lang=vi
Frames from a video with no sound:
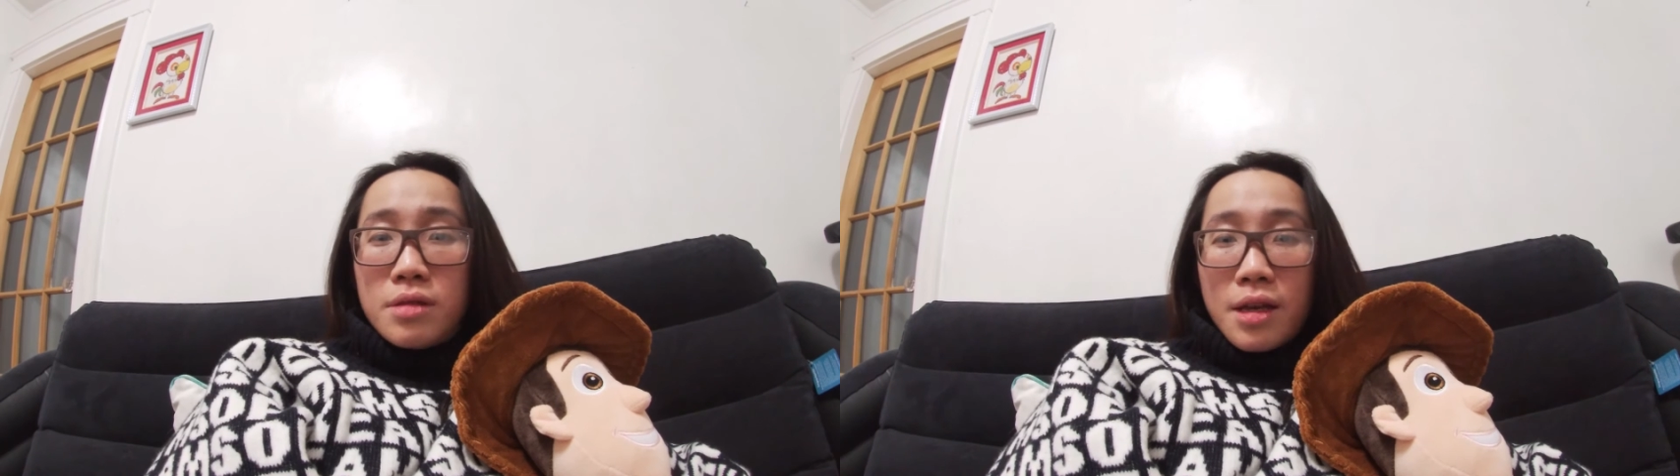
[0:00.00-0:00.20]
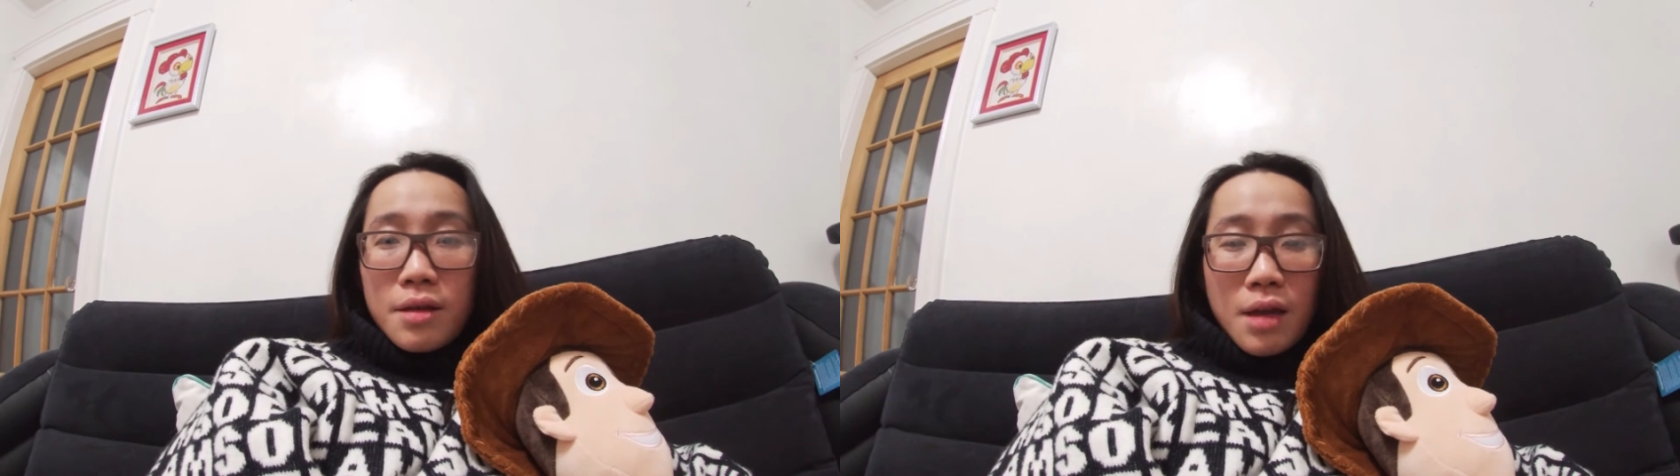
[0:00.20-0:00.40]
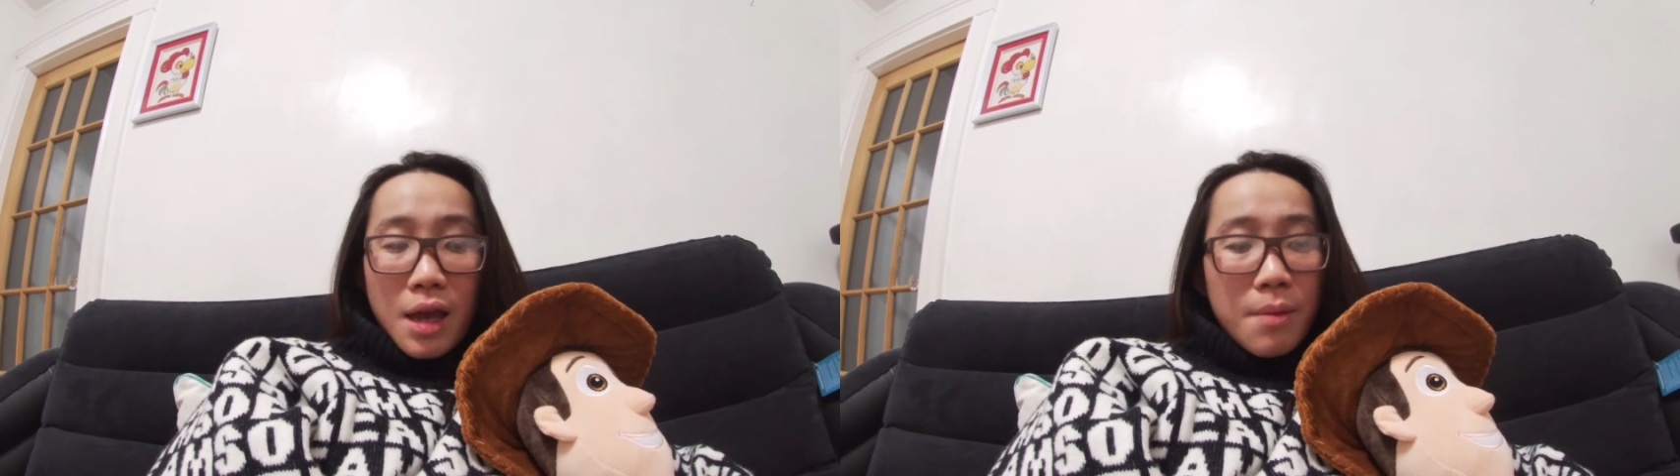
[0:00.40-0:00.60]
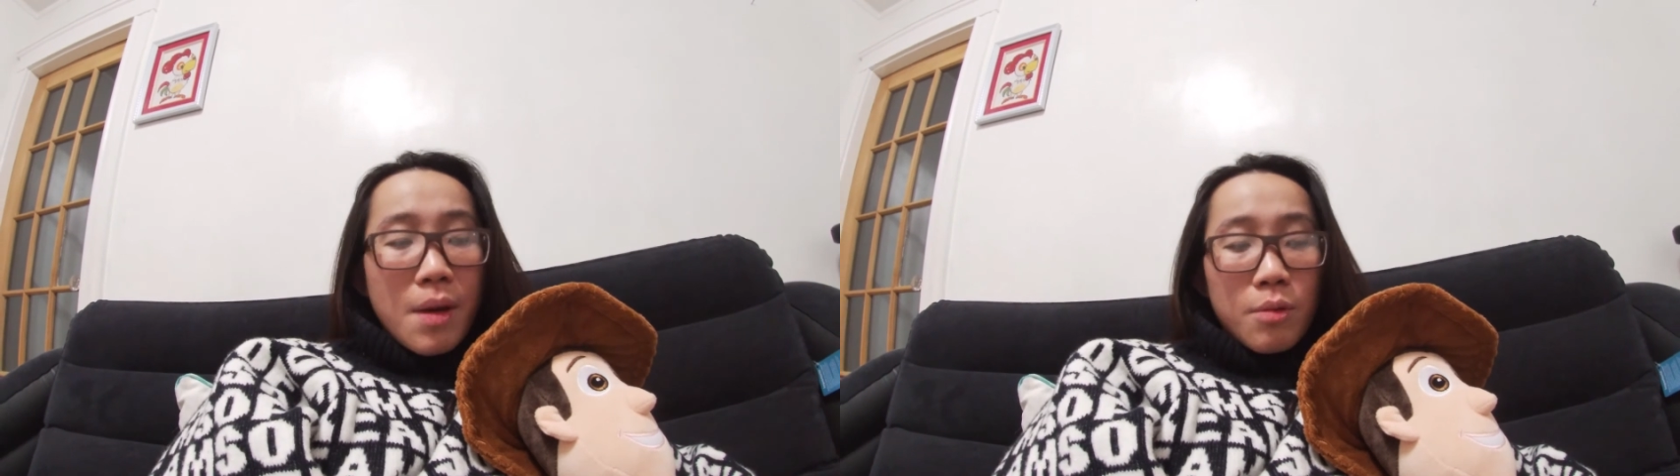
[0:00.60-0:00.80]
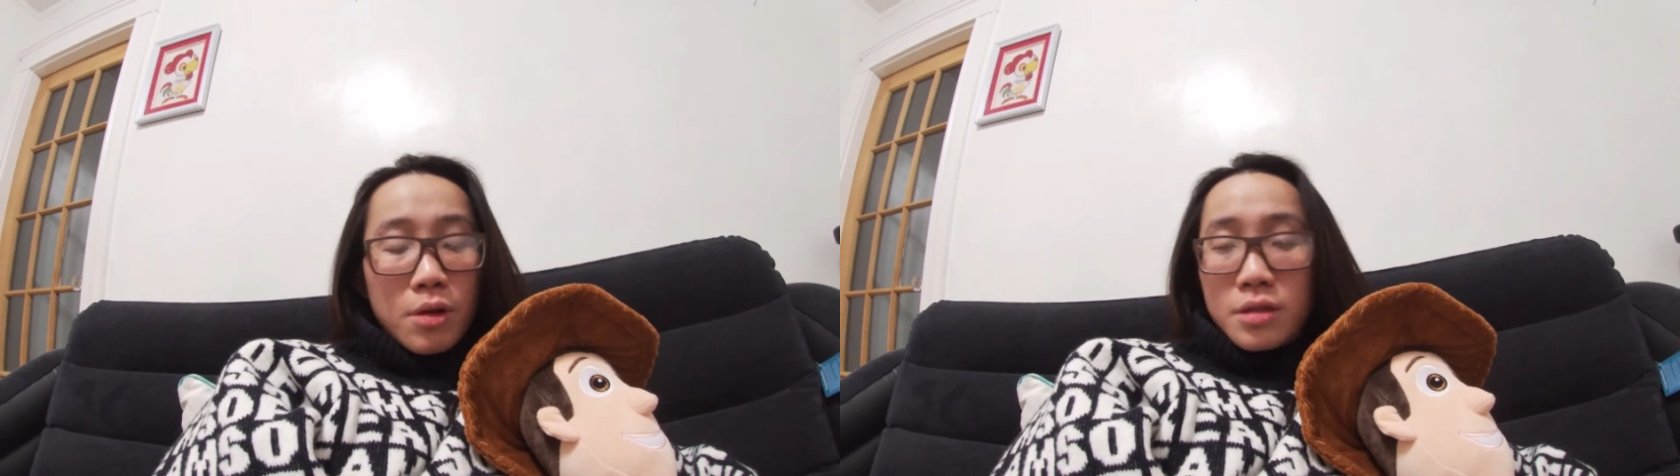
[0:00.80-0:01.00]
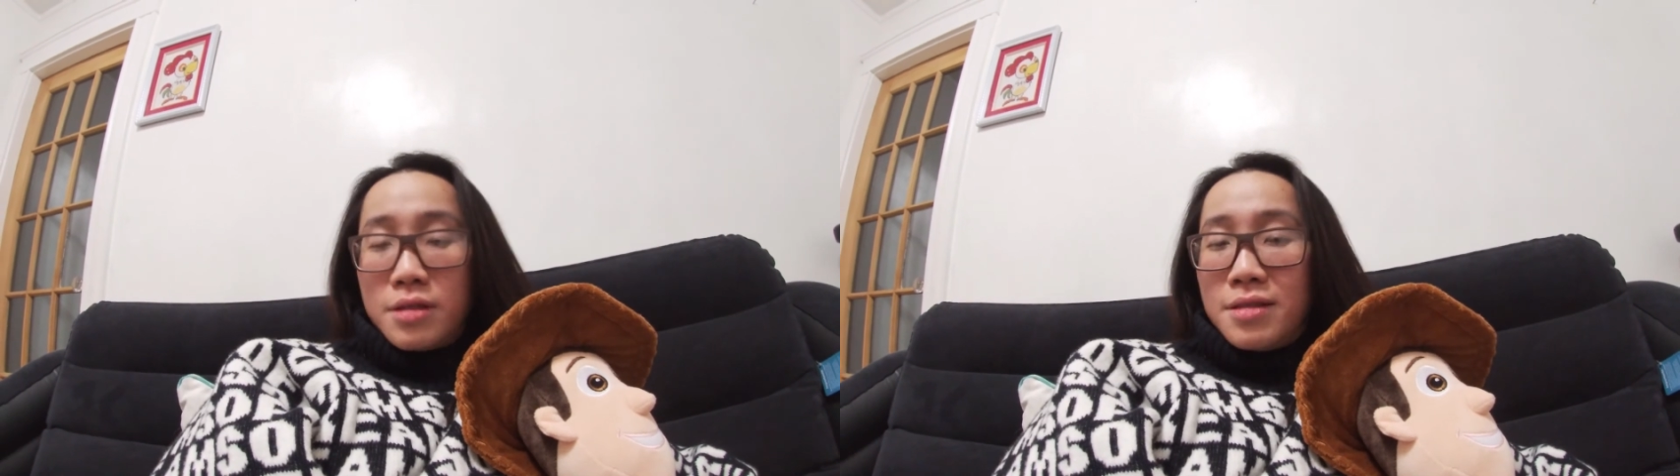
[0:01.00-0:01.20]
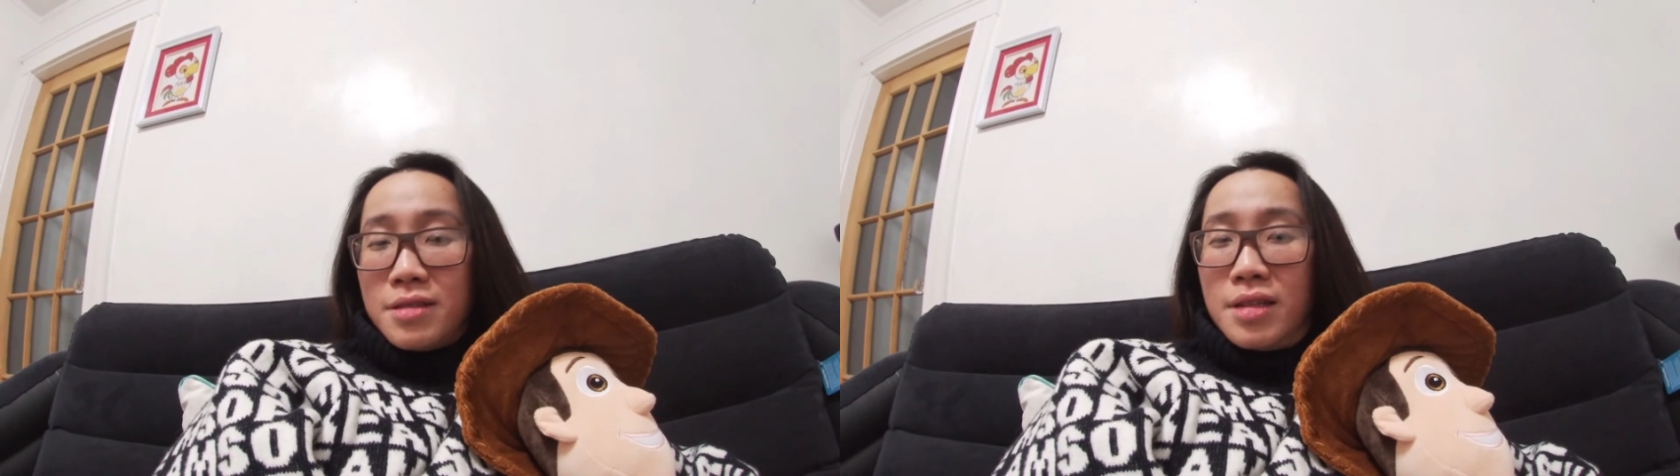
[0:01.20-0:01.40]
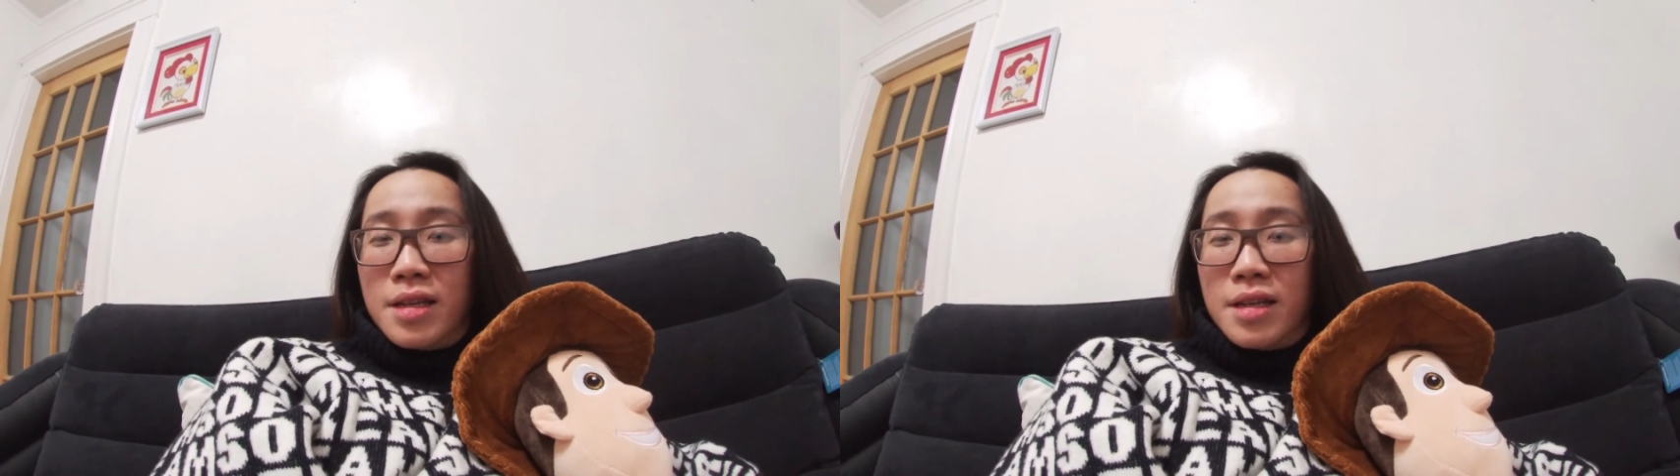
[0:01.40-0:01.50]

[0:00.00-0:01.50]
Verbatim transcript: à, em học được chứ